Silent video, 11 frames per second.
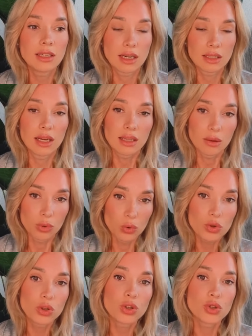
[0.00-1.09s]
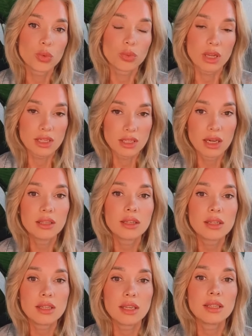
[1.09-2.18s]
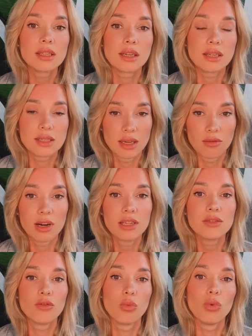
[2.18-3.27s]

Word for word: когда нам нужен теплый остаток нейтрализовать в